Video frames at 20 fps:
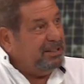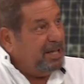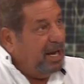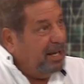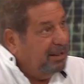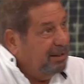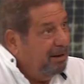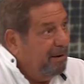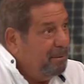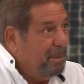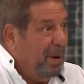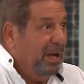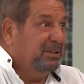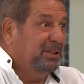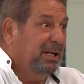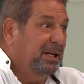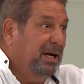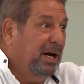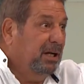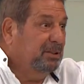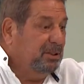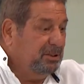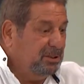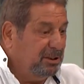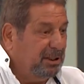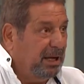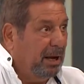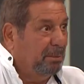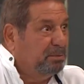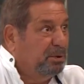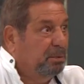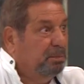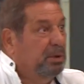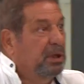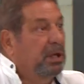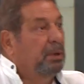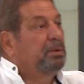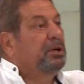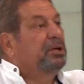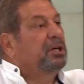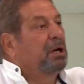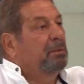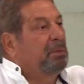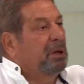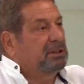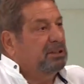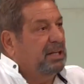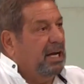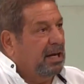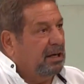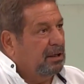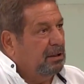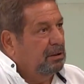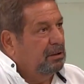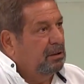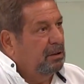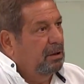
geleceksin, ben sana haksızlık yaptım birebir, yemezler.